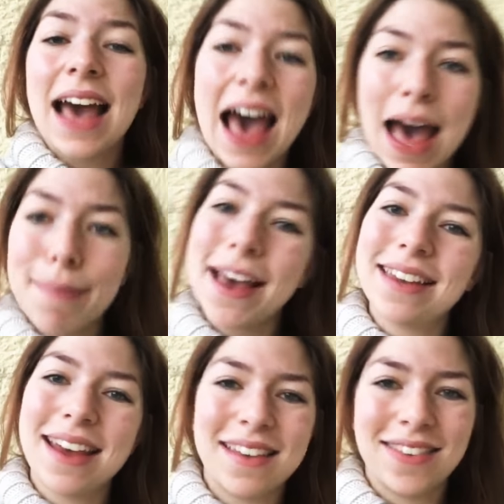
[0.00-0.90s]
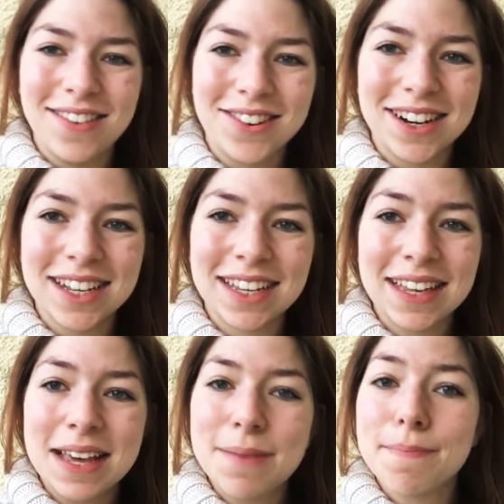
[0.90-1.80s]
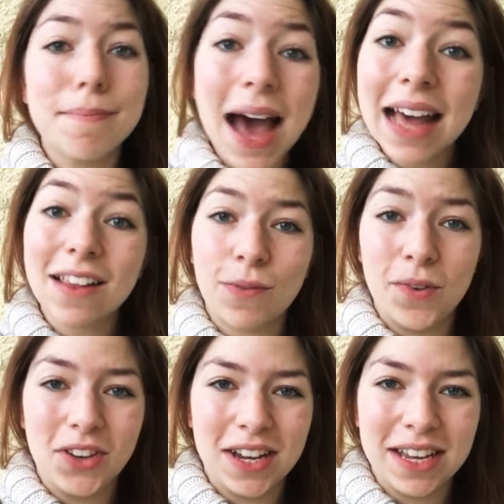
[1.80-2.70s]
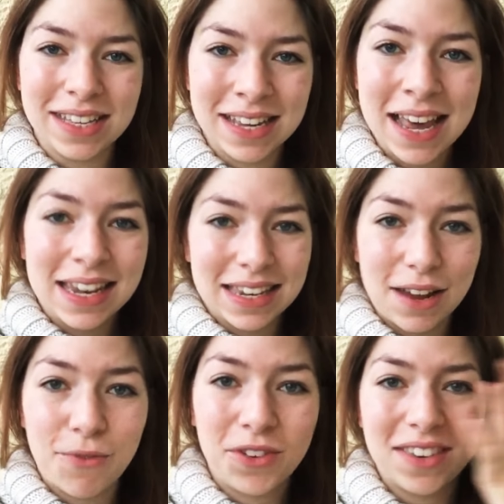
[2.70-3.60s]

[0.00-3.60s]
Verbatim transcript: Arbeite es durch, mach es für dich, triff